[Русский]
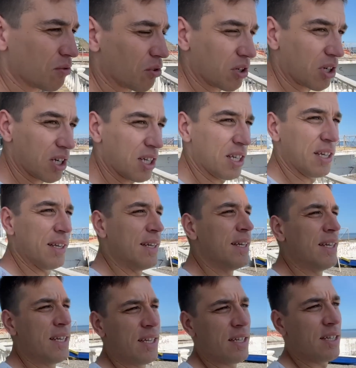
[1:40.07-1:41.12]
много
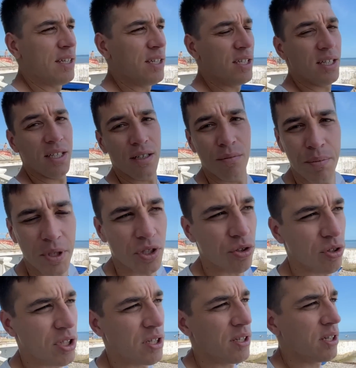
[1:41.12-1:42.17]
э,
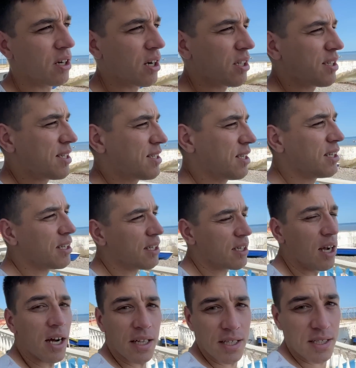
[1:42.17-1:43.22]
пишут и радости, и
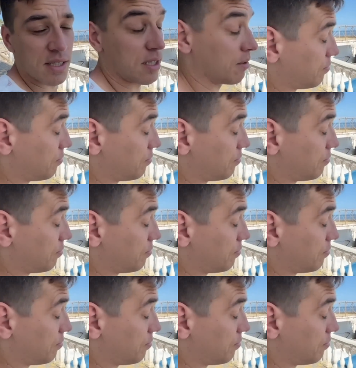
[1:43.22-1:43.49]
гадости.